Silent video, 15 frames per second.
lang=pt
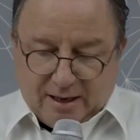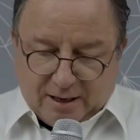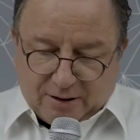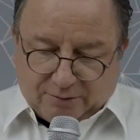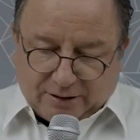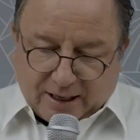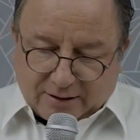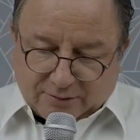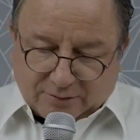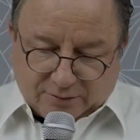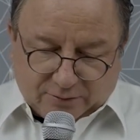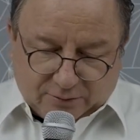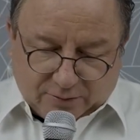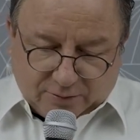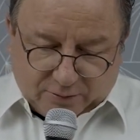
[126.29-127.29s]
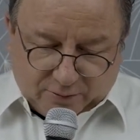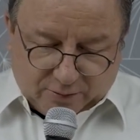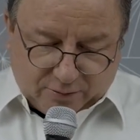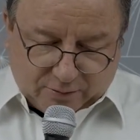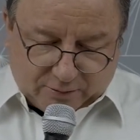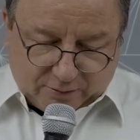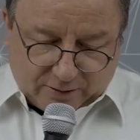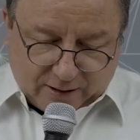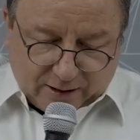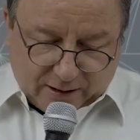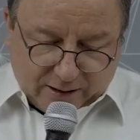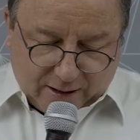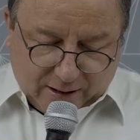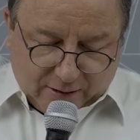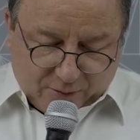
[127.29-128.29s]
Eu quero
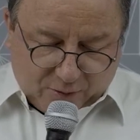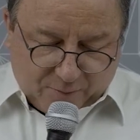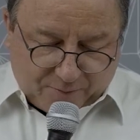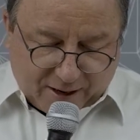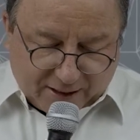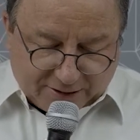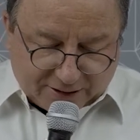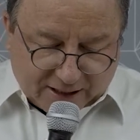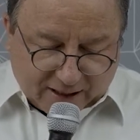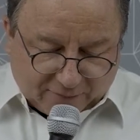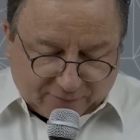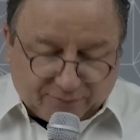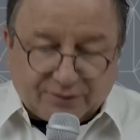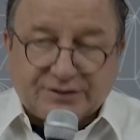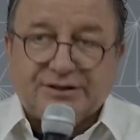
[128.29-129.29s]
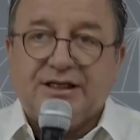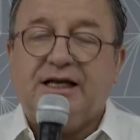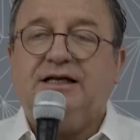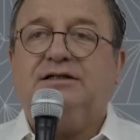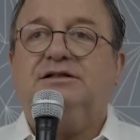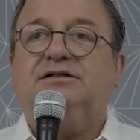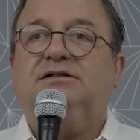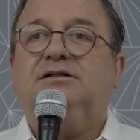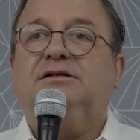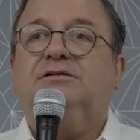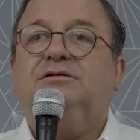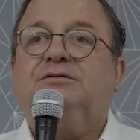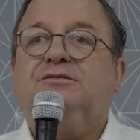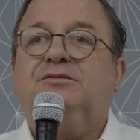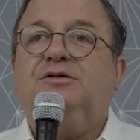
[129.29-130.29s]
compartilhar com vocês
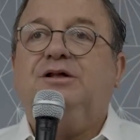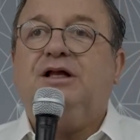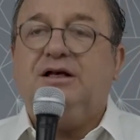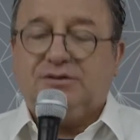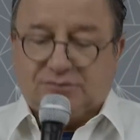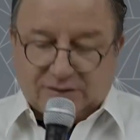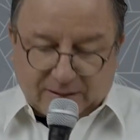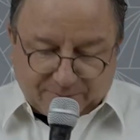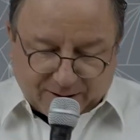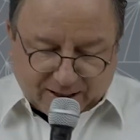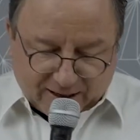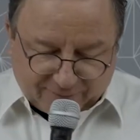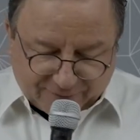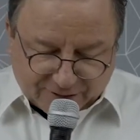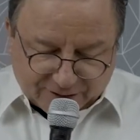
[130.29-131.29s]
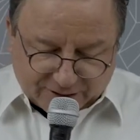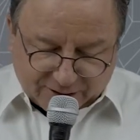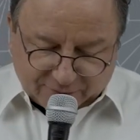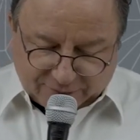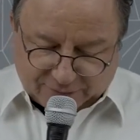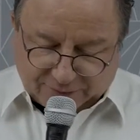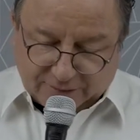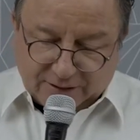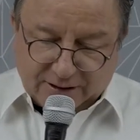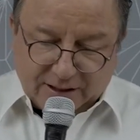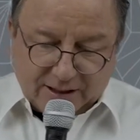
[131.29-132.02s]
o texto da palavra de Deus